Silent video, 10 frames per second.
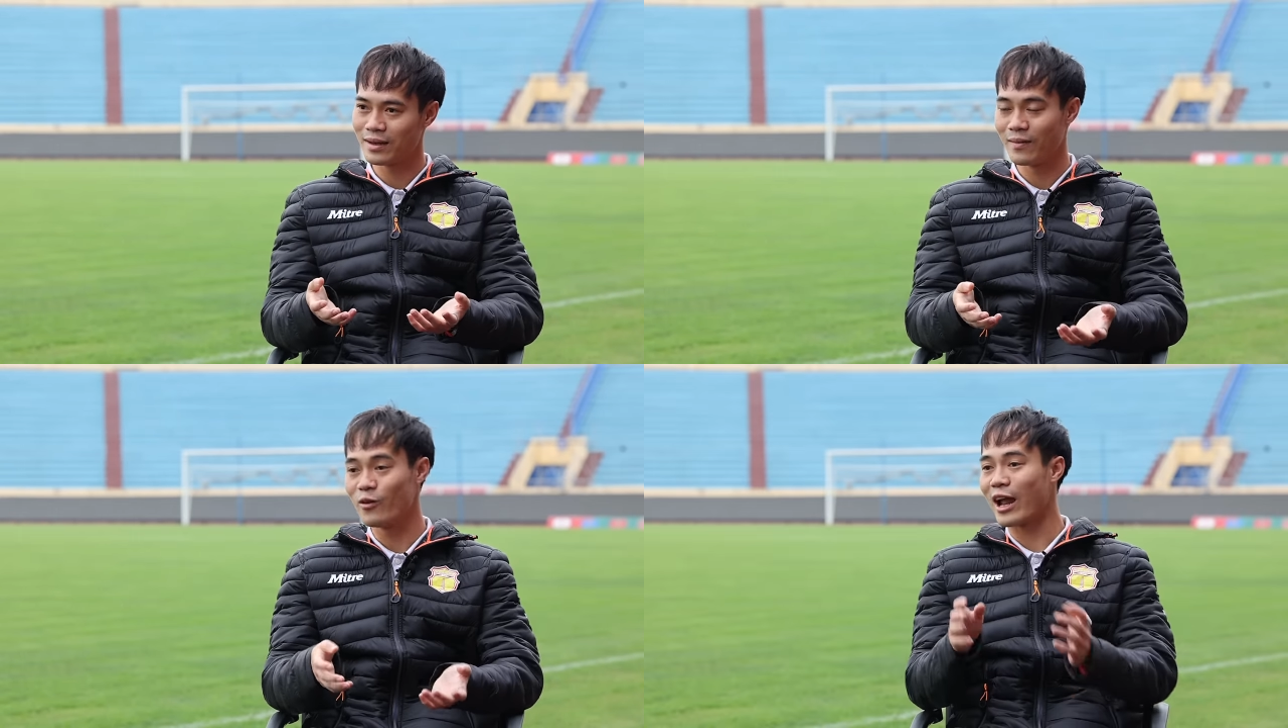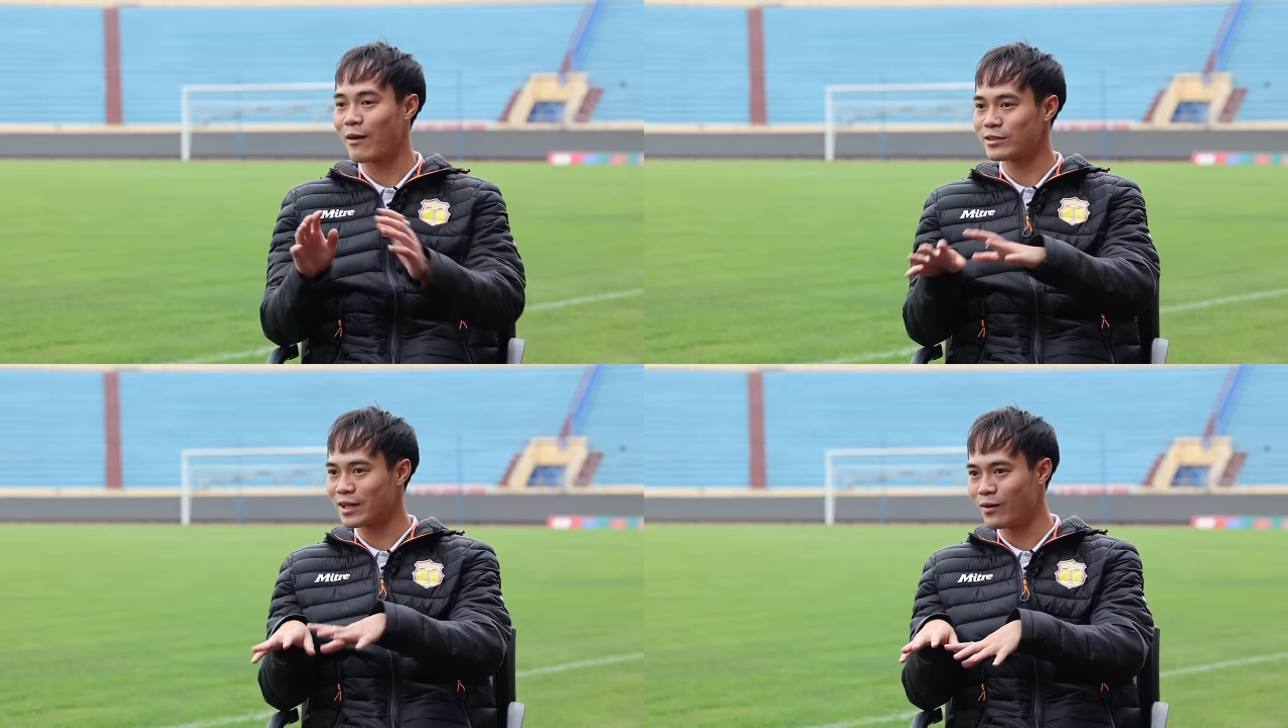vui ngày
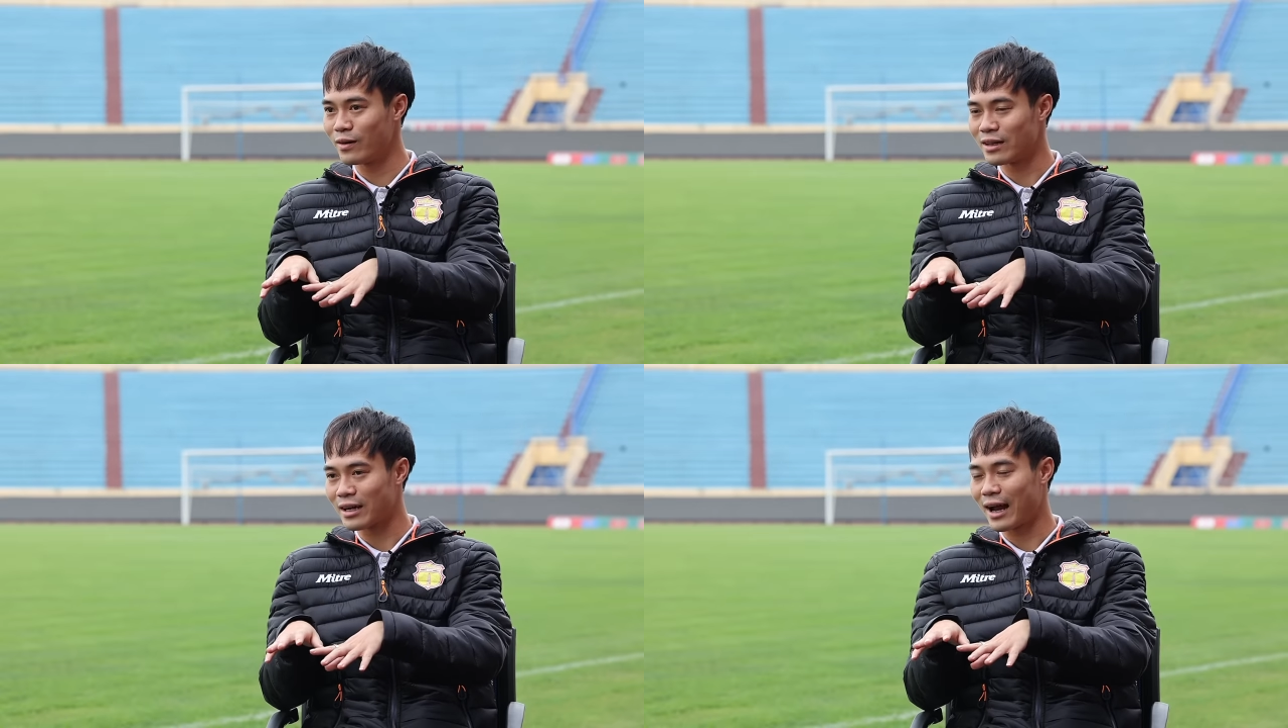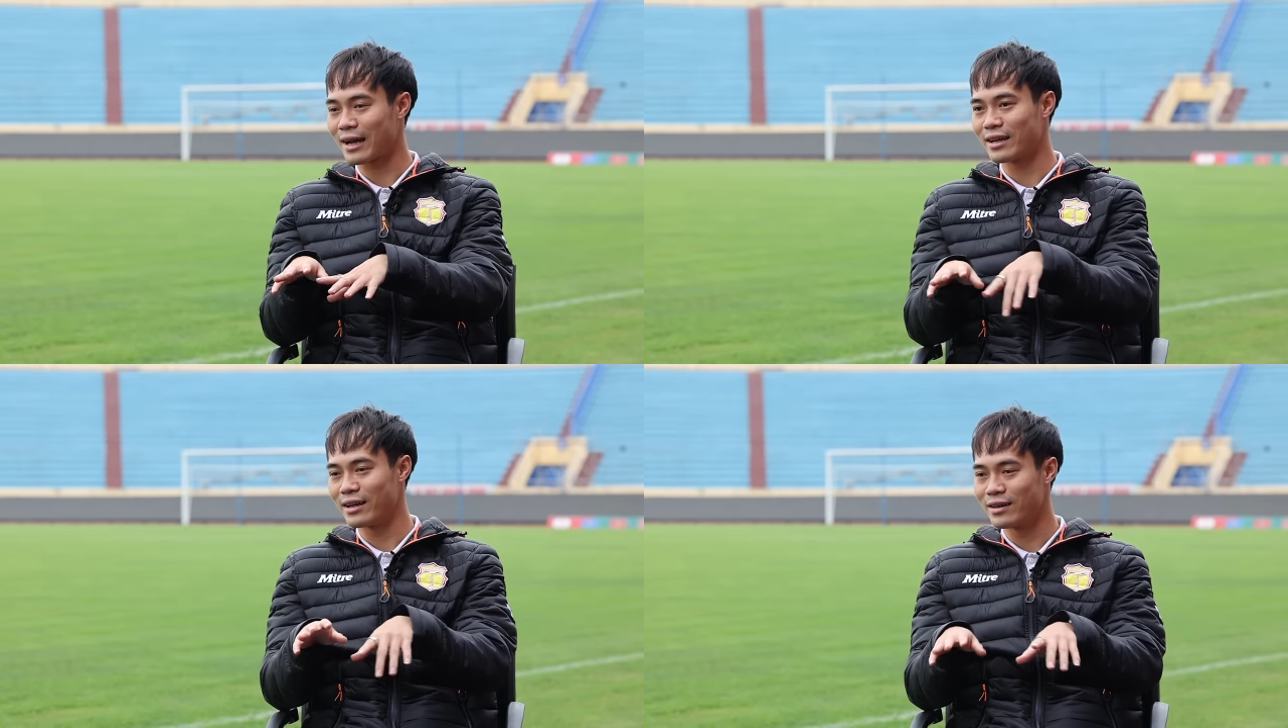hôm sau, hai
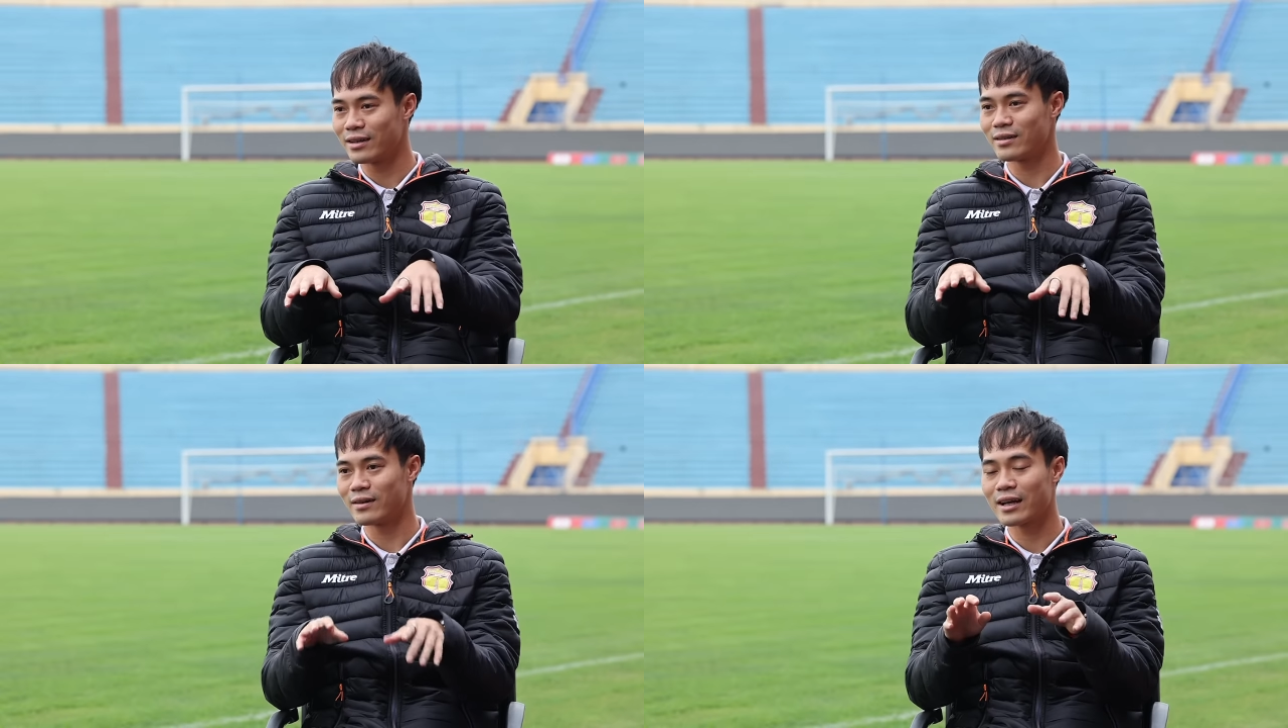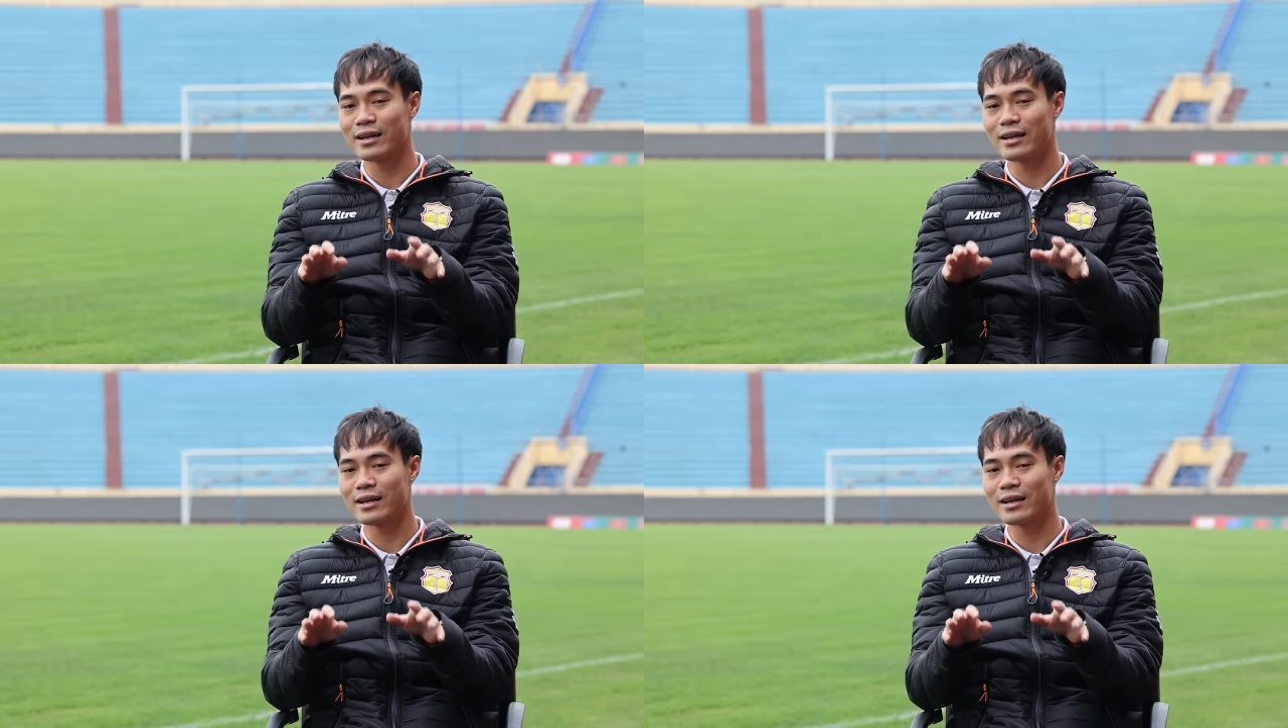ngày nghỉ ngơi, ok